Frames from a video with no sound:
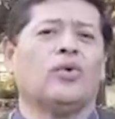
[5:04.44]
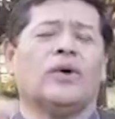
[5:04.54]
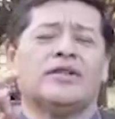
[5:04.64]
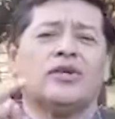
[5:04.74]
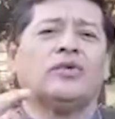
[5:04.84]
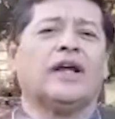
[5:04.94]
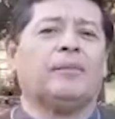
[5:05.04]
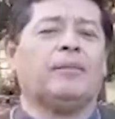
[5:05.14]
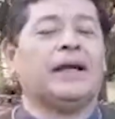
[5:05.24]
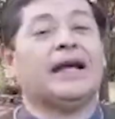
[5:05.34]
o hacer una
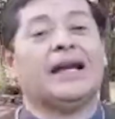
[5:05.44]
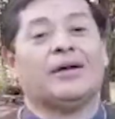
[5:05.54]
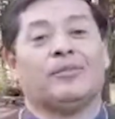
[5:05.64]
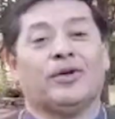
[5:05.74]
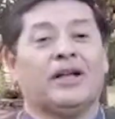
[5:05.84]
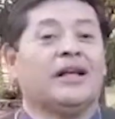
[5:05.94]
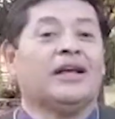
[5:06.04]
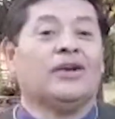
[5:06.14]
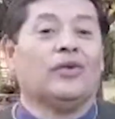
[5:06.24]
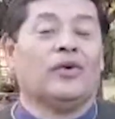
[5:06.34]
plegaria por él
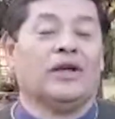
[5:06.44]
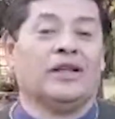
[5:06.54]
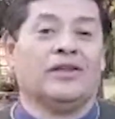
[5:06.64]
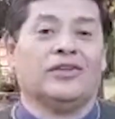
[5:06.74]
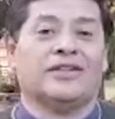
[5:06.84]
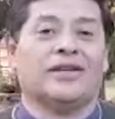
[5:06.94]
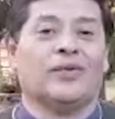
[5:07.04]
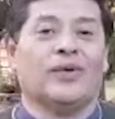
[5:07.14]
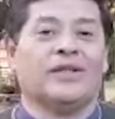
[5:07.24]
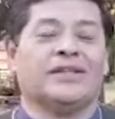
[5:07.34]
en lugar donde se
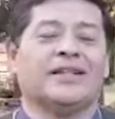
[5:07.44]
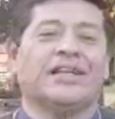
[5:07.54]
encuentre.